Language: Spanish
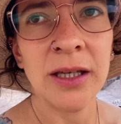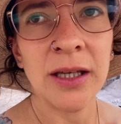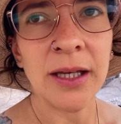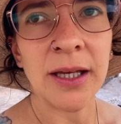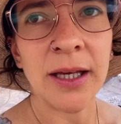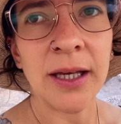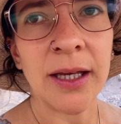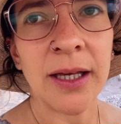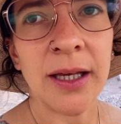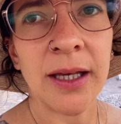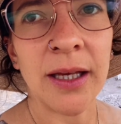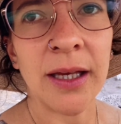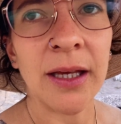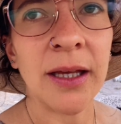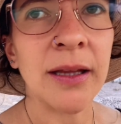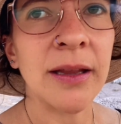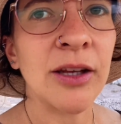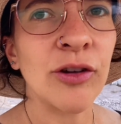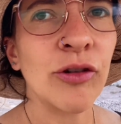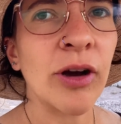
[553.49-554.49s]

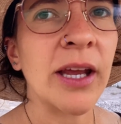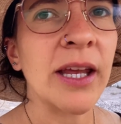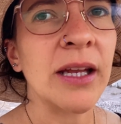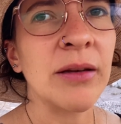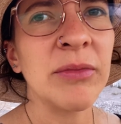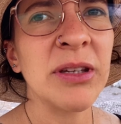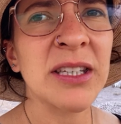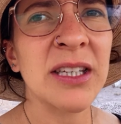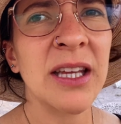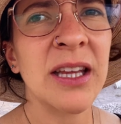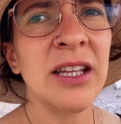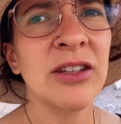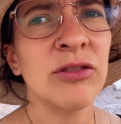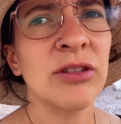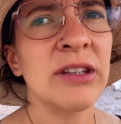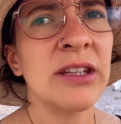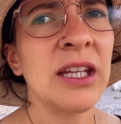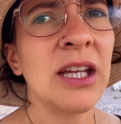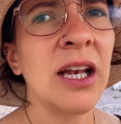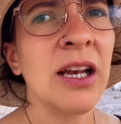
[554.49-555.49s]
eh, digo, ahí en mis redes
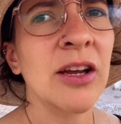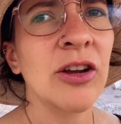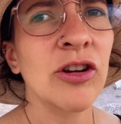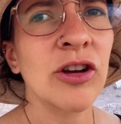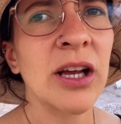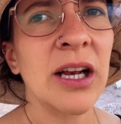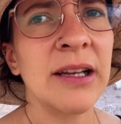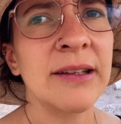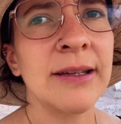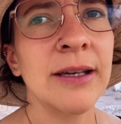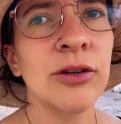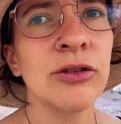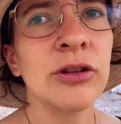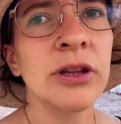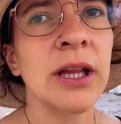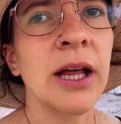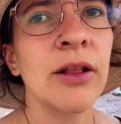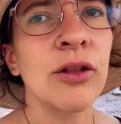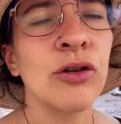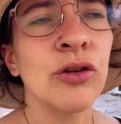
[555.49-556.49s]
así creo que les he
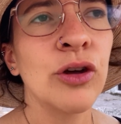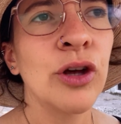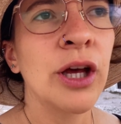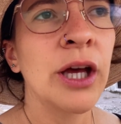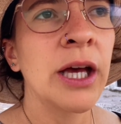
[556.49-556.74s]
contado